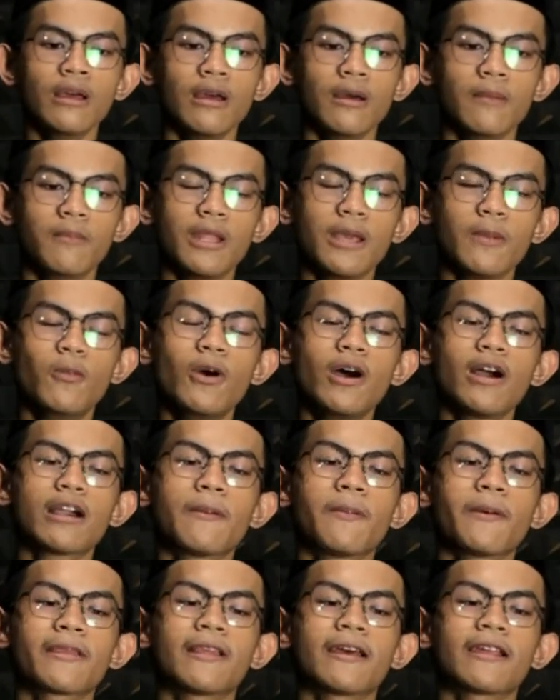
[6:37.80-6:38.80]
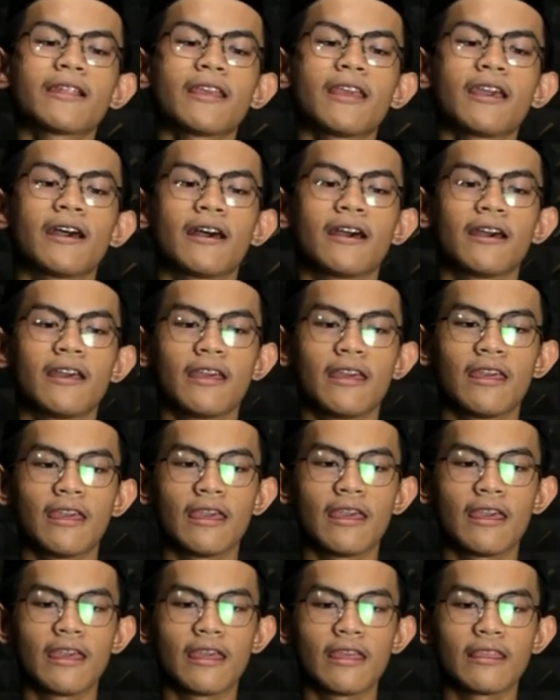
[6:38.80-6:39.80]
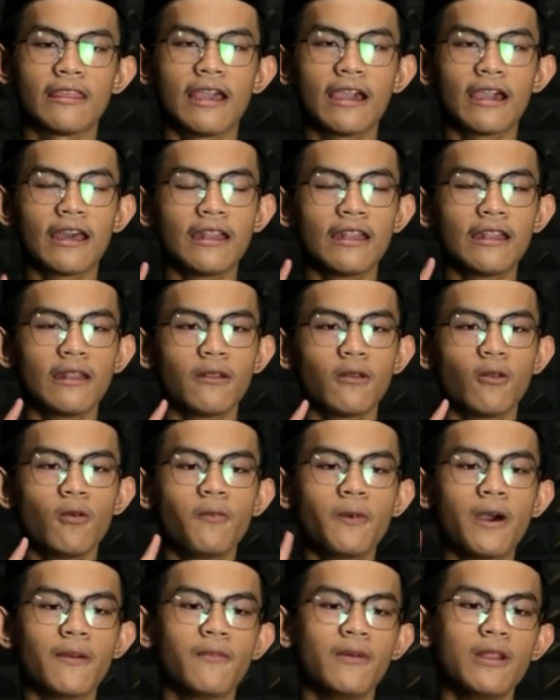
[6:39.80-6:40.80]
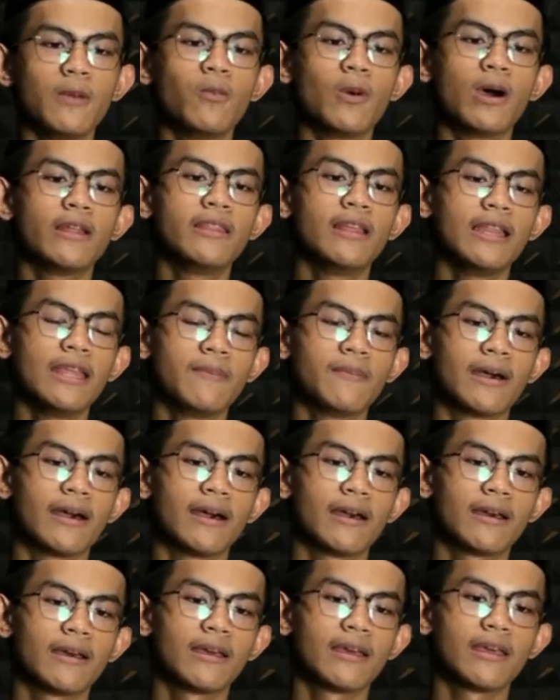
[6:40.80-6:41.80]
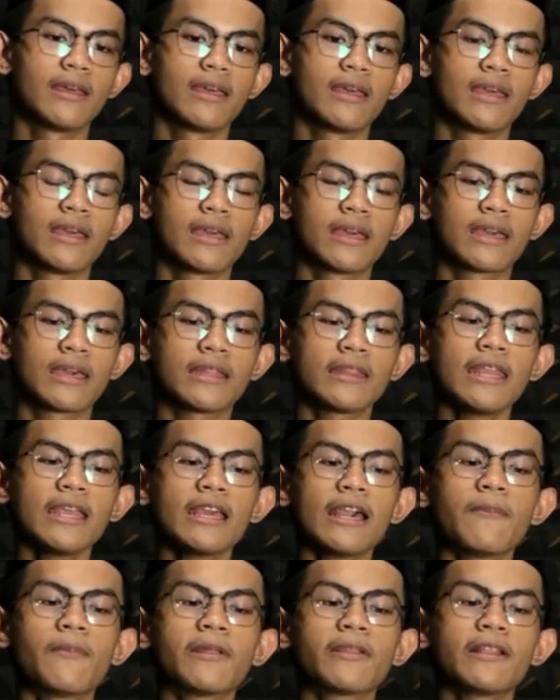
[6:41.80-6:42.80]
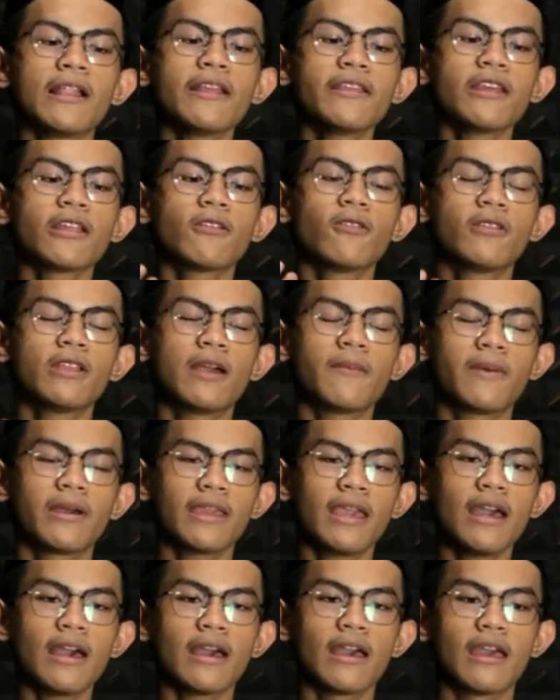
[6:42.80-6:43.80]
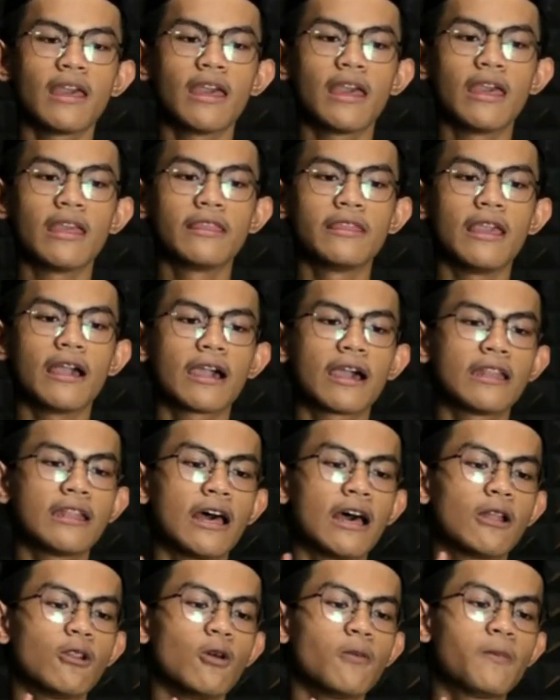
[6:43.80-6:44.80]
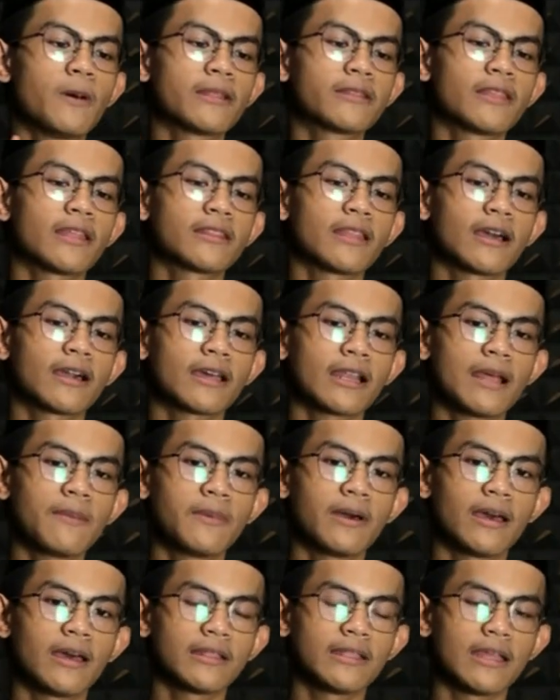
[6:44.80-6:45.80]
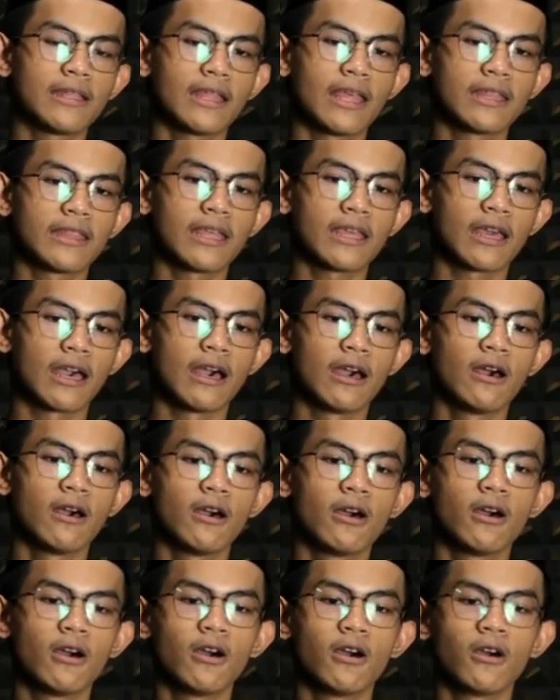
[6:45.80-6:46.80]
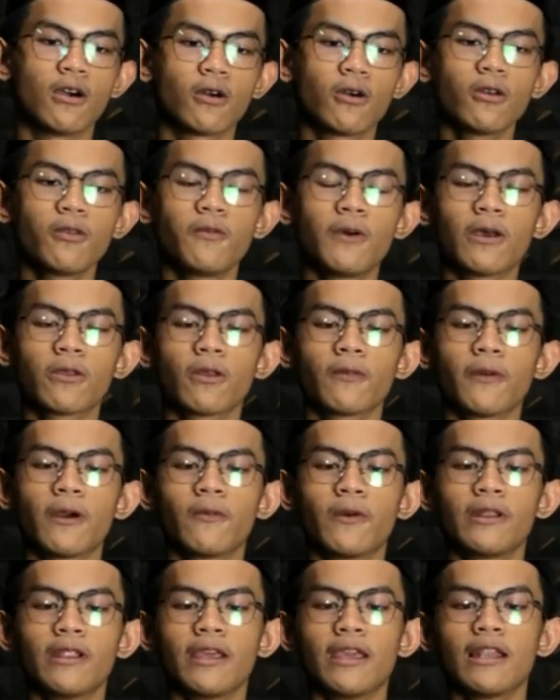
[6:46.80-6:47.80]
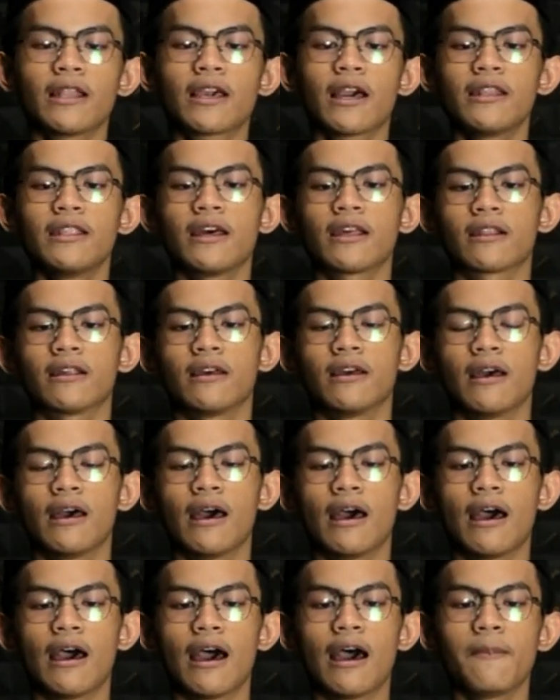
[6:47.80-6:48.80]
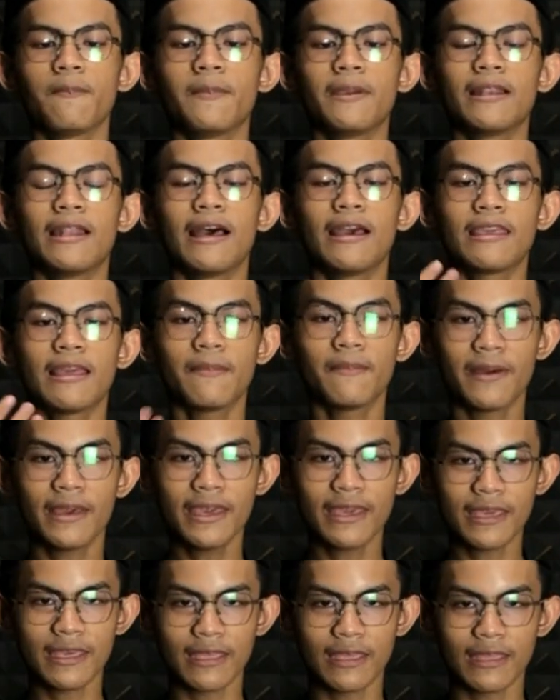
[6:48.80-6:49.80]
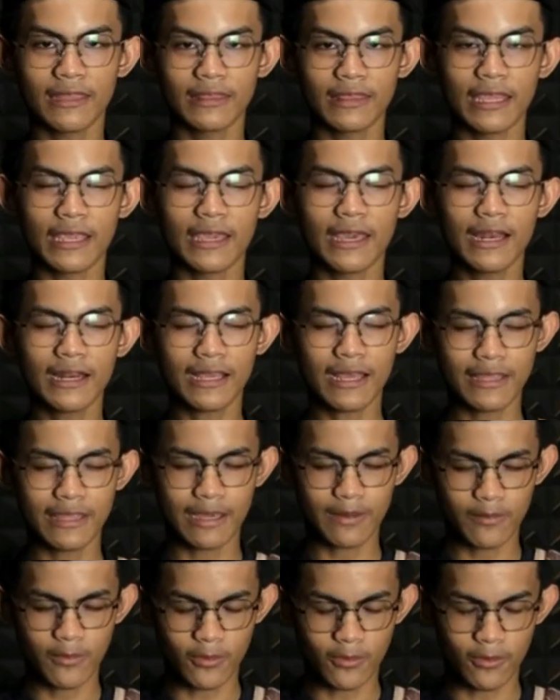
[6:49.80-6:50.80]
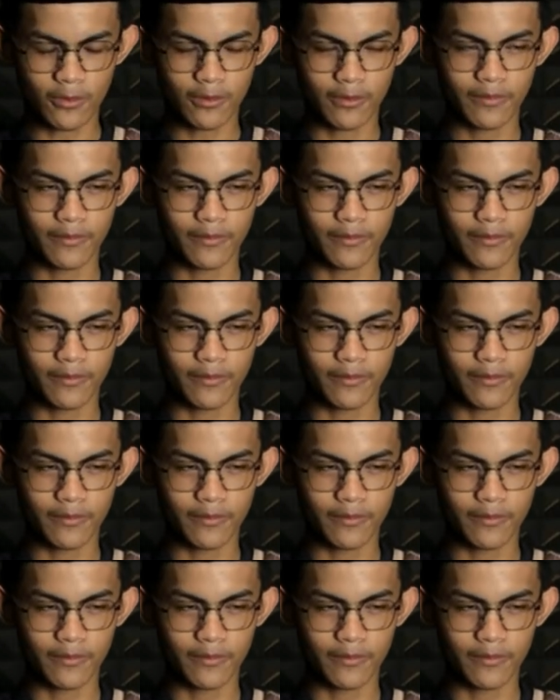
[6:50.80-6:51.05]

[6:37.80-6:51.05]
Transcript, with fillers: Beli buah ke pasar raya, jangan lupa beli buah delima. Ketika berselancar di dunia maya, janganlah lupa tata krama dan etika khutbah sofa il qadar ambillah yang baik tinggalkan yang buruk